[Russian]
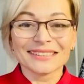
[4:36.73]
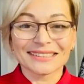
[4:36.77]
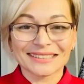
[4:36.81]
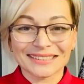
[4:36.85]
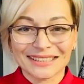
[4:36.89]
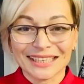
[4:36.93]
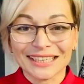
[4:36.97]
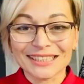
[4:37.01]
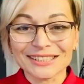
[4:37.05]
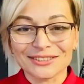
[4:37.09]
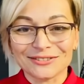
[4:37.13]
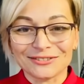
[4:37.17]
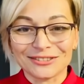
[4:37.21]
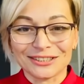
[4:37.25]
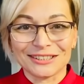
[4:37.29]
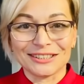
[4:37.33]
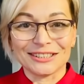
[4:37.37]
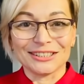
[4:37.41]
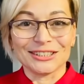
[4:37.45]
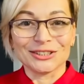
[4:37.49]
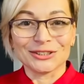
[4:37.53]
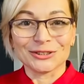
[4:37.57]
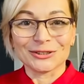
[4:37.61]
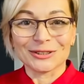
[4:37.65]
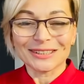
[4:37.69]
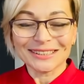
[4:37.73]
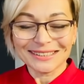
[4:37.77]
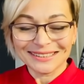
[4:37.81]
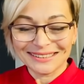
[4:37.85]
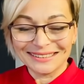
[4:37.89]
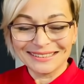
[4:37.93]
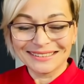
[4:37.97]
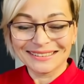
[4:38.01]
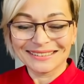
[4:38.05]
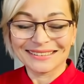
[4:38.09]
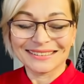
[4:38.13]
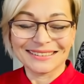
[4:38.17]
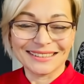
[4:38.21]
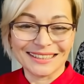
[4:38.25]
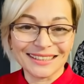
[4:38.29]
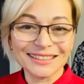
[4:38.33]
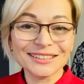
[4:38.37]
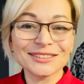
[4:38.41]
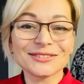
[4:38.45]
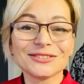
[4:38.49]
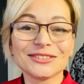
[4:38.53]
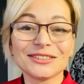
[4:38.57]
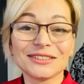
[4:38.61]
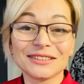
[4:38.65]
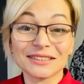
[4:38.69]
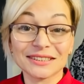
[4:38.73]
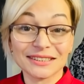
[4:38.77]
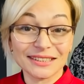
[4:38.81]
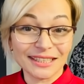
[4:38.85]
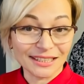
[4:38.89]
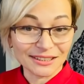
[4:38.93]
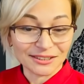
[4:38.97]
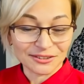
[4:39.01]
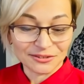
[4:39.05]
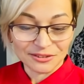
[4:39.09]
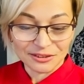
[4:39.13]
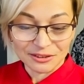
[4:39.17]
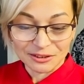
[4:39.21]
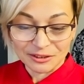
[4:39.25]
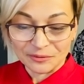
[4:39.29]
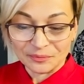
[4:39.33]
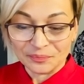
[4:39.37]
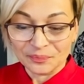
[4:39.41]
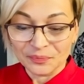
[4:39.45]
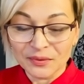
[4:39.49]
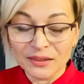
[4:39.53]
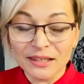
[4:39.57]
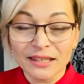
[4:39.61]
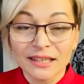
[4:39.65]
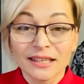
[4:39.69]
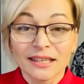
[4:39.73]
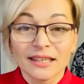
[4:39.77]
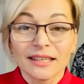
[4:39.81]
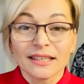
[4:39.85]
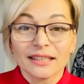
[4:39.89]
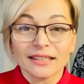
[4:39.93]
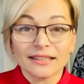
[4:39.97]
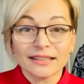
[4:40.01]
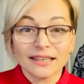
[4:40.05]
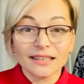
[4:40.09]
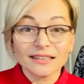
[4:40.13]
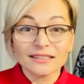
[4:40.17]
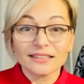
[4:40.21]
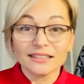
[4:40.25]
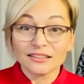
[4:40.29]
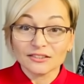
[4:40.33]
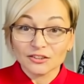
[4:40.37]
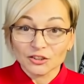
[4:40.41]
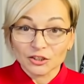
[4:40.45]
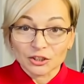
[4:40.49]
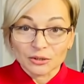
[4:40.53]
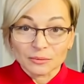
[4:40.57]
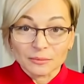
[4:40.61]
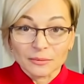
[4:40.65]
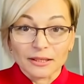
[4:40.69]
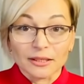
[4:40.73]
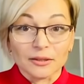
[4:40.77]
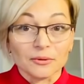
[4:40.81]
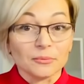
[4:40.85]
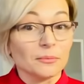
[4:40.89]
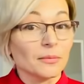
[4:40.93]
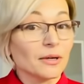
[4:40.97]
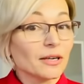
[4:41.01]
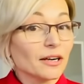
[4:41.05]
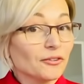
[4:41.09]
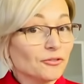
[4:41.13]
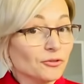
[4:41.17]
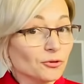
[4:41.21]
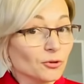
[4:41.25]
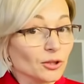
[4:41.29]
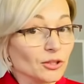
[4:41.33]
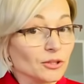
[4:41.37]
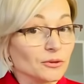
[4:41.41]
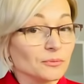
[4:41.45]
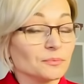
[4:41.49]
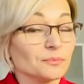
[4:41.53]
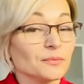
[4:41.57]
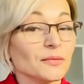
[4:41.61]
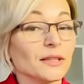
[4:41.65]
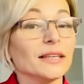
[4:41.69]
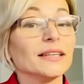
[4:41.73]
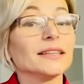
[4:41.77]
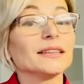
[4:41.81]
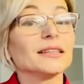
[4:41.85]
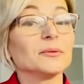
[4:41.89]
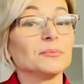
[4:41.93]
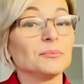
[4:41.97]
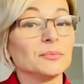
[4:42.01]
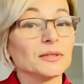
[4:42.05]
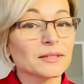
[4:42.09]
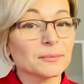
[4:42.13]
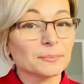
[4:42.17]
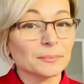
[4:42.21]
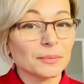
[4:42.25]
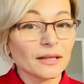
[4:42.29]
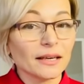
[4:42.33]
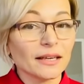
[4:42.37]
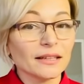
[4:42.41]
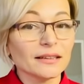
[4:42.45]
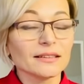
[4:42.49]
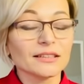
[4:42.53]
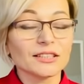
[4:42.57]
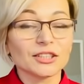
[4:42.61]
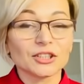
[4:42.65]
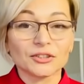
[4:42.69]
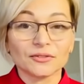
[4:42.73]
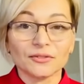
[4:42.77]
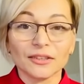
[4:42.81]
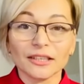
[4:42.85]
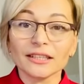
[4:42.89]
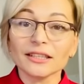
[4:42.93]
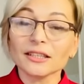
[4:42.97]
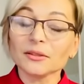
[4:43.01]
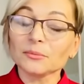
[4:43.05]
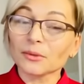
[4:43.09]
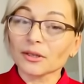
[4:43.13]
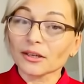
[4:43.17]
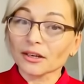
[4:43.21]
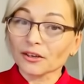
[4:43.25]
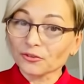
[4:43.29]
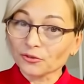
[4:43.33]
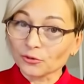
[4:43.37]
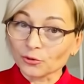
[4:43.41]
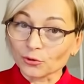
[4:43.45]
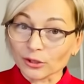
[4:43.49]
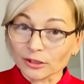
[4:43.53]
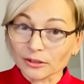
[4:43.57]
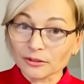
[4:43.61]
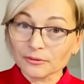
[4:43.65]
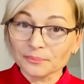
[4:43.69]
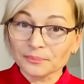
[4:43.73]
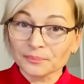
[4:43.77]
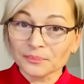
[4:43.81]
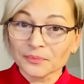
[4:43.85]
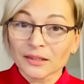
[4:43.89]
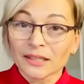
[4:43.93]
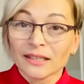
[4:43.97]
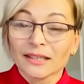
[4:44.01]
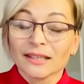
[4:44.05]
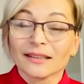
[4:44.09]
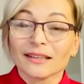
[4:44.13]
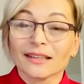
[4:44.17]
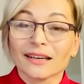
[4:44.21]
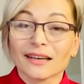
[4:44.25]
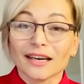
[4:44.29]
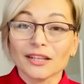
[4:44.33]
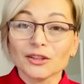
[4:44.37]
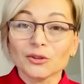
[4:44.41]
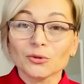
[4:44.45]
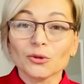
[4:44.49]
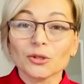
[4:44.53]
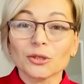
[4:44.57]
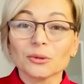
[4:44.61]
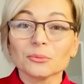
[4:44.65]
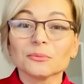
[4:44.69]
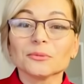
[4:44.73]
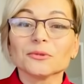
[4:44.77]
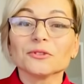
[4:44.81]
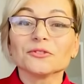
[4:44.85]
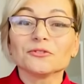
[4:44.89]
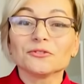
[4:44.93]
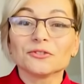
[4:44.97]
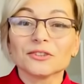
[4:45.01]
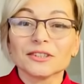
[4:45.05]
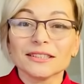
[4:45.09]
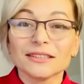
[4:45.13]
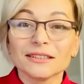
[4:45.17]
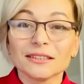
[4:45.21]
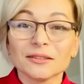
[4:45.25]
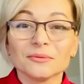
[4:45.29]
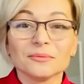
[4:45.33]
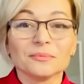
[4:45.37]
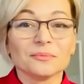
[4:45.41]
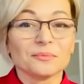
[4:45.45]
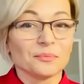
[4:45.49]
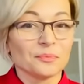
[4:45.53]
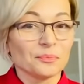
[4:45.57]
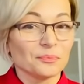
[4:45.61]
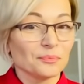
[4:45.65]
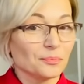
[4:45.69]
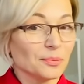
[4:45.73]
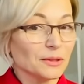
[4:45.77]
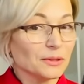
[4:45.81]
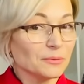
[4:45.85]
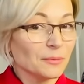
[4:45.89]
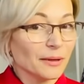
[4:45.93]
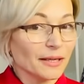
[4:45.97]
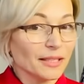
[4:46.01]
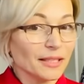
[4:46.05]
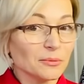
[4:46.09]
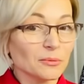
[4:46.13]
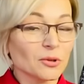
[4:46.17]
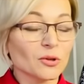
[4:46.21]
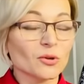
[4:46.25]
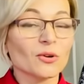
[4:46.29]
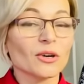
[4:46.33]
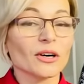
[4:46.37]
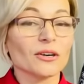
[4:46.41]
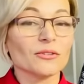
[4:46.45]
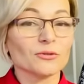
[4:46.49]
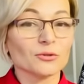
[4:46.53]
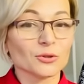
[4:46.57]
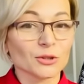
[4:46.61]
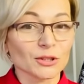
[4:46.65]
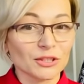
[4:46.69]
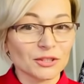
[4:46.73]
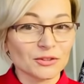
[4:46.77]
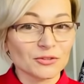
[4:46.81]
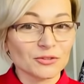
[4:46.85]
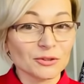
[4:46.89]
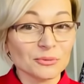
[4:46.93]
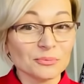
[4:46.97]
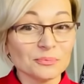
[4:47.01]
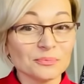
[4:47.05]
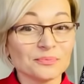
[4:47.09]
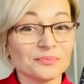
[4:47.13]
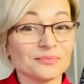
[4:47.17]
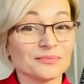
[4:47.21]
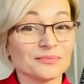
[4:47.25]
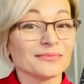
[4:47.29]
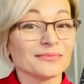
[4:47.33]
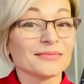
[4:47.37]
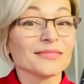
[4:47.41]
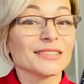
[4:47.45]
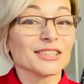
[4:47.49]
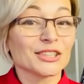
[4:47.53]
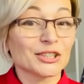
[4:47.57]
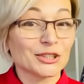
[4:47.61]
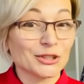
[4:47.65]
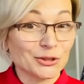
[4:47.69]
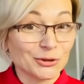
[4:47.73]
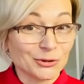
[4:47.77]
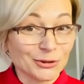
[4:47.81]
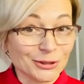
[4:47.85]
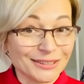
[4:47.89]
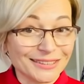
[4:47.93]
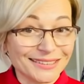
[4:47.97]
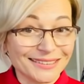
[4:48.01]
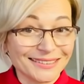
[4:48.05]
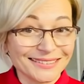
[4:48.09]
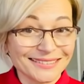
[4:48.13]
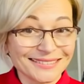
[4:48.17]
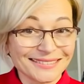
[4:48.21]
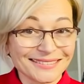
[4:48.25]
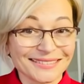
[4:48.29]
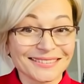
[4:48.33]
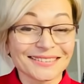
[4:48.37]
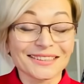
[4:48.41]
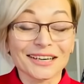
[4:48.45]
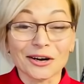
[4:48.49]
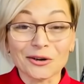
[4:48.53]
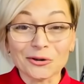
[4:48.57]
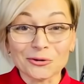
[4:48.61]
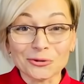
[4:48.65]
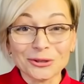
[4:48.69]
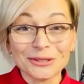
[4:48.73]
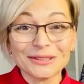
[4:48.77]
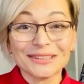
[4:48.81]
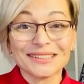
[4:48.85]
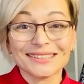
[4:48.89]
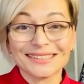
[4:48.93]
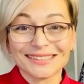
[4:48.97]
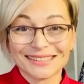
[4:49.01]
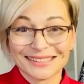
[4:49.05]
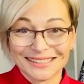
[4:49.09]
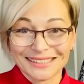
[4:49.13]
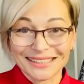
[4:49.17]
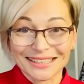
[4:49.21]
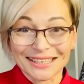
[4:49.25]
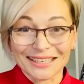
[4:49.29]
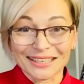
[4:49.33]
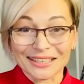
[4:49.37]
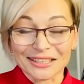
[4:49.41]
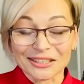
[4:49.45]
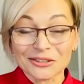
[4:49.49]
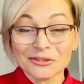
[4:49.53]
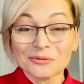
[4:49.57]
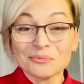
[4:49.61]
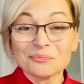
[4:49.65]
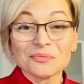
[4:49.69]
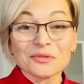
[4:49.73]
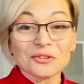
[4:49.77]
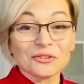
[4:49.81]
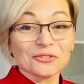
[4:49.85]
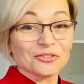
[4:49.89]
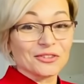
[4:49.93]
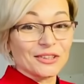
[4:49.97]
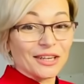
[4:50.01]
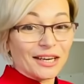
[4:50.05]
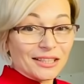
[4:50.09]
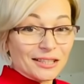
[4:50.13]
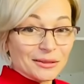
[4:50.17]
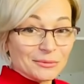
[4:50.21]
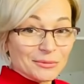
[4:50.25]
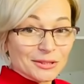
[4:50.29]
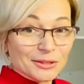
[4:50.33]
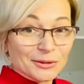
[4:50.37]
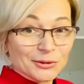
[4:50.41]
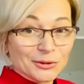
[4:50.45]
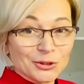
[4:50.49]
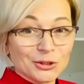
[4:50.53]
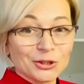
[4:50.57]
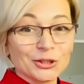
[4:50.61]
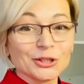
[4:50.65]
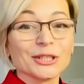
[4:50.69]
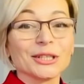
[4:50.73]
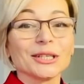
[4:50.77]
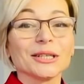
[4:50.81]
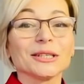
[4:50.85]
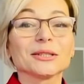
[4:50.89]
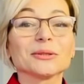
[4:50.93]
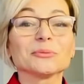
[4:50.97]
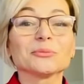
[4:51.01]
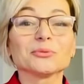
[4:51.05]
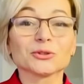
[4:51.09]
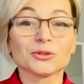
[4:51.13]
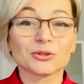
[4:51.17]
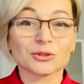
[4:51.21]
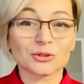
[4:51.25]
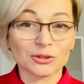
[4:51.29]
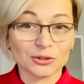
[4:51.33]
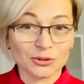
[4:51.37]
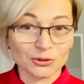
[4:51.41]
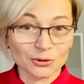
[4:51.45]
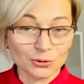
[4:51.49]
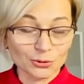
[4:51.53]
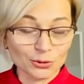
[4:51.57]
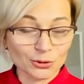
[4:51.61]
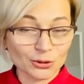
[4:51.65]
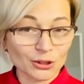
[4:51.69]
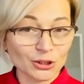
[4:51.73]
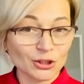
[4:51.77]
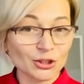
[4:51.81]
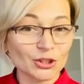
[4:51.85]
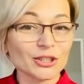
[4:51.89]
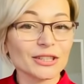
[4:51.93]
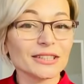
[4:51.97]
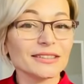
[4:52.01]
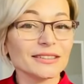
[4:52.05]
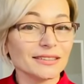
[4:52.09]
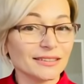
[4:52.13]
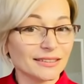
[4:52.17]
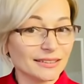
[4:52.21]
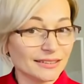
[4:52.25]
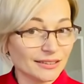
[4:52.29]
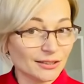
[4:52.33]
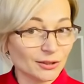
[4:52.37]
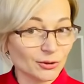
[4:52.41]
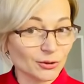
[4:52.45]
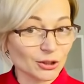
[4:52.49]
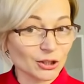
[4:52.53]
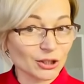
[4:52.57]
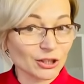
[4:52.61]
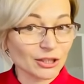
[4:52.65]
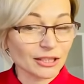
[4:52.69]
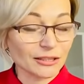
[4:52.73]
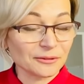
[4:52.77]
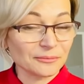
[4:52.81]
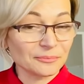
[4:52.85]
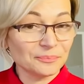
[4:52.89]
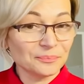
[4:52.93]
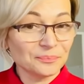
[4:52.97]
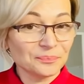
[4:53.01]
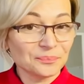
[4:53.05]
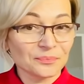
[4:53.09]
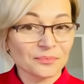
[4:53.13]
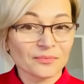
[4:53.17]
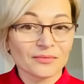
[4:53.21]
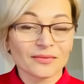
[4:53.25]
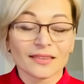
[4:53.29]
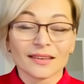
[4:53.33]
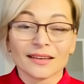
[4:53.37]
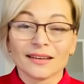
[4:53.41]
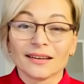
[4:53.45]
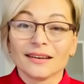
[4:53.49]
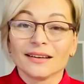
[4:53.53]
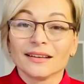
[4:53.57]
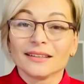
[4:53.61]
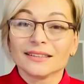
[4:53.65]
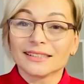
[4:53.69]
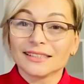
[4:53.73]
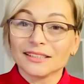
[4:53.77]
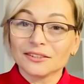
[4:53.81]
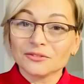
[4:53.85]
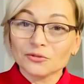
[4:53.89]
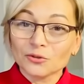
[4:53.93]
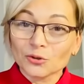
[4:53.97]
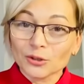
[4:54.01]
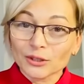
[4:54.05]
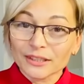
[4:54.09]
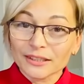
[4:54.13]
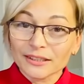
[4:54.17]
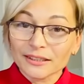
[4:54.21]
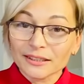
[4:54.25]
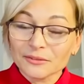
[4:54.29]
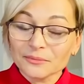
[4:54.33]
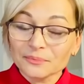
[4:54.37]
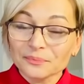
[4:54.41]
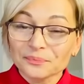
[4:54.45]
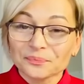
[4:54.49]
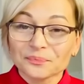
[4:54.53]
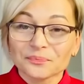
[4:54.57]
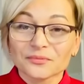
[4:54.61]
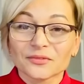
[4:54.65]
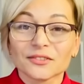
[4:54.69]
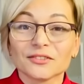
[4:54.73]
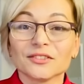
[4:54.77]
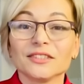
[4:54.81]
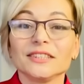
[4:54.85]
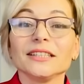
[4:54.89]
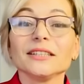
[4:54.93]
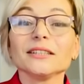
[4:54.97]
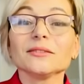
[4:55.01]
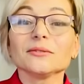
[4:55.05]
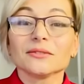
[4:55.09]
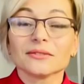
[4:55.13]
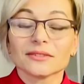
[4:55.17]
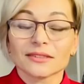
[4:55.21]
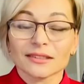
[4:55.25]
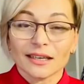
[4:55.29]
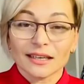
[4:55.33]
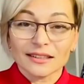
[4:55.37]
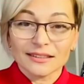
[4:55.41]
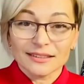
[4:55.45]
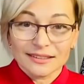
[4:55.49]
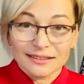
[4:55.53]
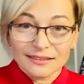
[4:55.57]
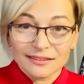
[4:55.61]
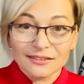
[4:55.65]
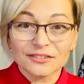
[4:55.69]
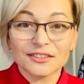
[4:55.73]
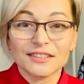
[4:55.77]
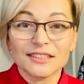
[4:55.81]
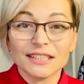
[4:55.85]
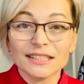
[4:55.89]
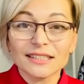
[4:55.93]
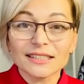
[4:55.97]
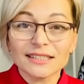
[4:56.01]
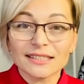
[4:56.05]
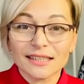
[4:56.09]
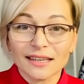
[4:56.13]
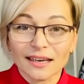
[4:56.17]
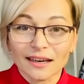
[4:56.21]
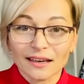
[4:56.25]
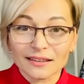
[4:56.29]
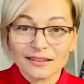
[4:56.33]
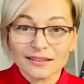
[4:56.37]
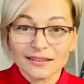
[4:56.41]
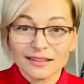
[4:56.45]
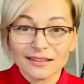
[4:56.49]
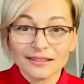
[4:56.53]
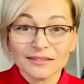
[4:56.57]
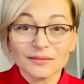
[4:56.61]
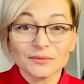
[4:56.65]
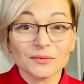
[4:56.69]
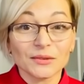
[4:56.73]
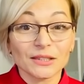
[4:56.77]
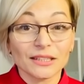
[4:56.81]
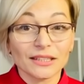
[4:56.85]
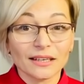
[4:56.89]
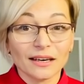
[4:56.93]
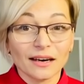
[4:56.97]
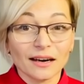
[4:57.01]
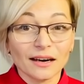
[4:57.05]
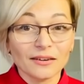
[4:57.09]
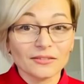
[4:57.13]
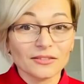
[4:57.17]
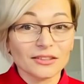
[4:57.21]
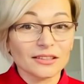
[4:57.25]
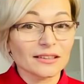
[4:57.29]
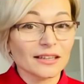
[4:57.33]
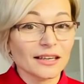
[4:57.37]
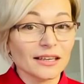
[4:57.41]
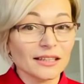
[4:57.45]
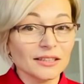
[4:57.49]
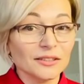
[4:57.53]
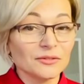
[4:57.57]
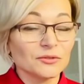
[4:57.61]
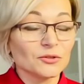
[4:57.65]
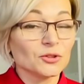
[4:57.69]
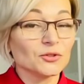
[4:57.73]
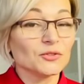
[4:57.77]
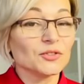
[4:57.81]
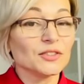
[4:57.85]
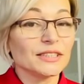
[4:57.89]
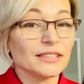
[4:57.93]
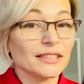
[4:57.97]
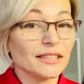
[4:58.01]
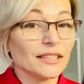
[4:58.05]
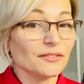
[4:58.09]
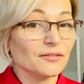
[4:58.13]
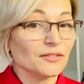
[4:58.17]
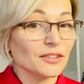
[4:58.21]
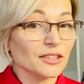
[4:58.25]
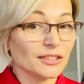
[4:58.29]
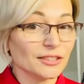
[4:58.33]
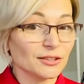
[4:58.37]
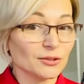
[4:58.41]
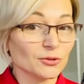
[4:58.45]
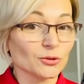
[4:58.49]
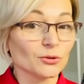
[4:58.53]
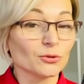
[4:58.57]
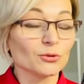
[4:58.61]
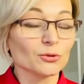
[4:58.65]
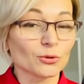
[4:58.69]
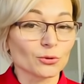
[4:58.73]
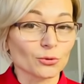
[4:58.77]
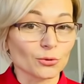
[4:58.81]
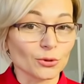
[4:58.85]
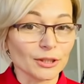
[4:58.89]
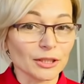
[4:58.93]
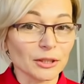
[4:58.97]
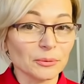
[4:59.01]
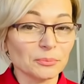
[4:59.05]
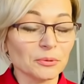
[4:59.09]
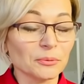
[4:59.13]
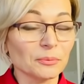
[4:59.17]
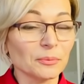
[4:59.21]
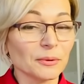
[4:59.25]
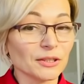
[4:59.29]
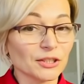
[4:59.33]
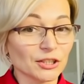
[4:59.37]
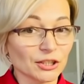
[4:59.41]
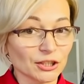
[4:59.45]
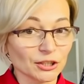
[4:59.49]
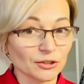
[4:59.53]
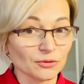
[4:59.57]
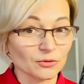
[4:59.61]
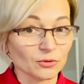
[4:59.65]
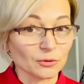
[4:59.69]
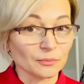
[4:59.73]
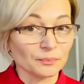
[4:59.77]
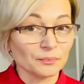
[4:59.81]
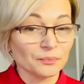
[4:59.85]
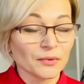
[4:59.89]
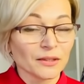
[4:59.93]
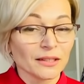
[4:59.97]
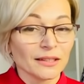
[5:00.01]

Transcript: Здравствуйте еще раз, здравствуйте, здравствуйте! Итак, девочки мои, марафон. Это бесплатный швейный марафон, на котором вы под моим руководством шьете какое-то изделие. В данном случае это будет курточка из стежки. Сегодня, в день, а, в день старта, я выкладываю все видеоуроки по пошиву.